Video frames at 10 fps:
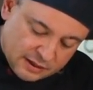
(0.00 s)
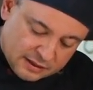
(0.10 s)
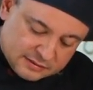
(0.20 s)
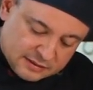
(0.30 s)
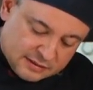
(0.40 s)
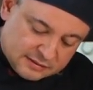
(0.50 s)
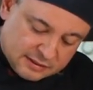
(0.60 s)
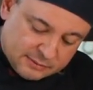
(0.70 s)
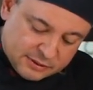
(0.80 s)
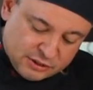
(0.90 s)
hacer
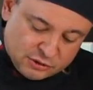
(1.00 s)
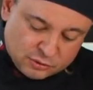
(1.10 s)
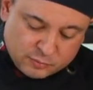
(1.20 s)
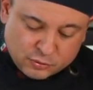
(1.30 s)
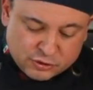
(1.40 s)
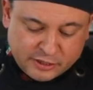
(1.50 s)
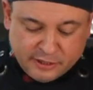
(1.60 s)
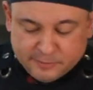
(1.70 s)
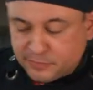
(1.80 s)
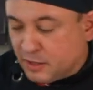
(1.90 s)
este bañito. ¿Por
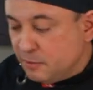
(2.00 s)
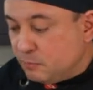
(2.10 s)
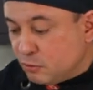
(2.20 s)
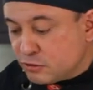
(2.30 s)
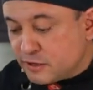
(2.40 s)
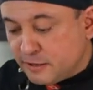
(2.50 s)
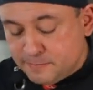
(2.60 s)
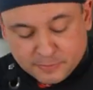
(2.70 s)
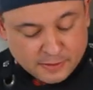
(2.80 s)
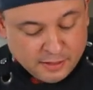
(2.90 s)
qué? Porque
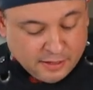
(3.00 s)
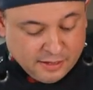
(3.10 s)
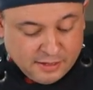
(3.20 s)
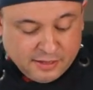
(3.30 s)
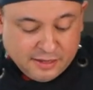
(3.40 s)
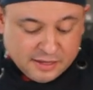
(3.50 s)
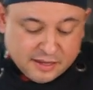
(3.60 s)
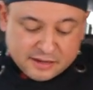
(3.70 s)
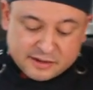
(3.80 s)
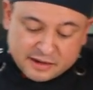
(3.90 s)

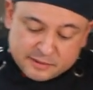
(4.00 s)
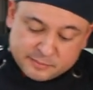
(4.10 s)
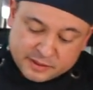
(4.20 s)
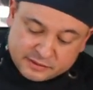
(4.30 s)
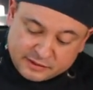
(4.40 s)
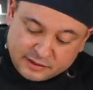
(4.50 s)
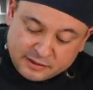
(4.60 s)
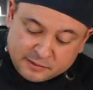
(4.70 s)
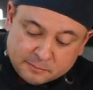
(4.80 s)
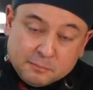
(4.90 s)
eh, realmente
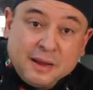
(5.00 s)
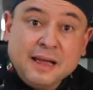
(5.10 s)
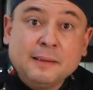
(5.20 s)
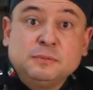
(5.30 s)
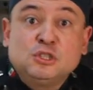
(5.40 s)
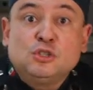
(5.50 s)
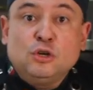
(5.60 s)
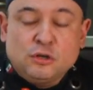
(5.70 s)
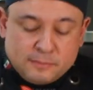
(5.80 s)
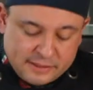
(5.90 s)
va a
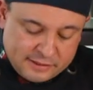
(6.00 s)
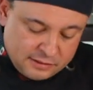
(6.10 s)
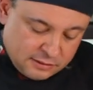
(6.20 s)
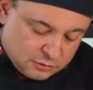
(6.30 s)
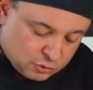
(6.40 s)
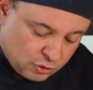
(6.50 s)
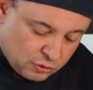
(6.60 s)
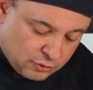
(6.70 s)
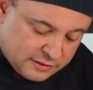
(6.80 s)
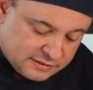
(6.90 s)
absorber
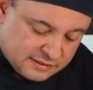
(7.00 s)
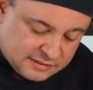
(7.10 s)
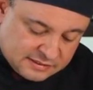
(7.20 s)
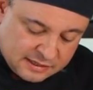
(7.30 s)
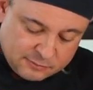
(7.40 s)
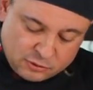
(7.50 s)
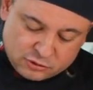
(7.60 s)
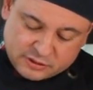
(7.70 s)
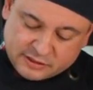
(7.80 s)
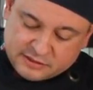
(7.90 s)
todo este
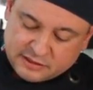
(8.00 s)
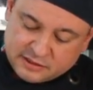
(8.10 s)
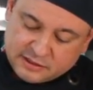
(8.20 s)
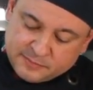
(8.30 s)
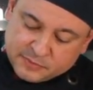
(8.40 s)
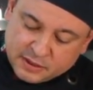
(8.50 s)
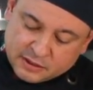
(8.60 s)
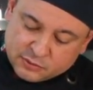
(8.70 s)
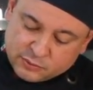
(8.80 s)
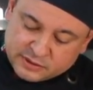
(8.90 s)
sabor que tiene
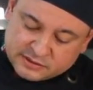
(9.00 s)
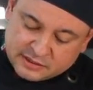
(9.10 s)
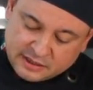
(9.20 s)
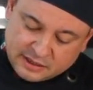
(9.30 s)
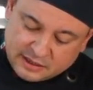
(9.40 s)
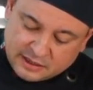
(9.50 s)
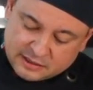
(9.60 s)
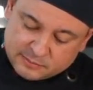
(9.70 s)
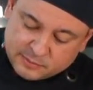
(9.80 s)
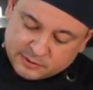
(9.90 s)
nuestra
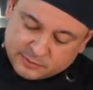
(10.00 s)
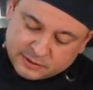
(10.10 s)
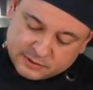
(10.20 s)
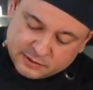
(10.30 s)
almíbar.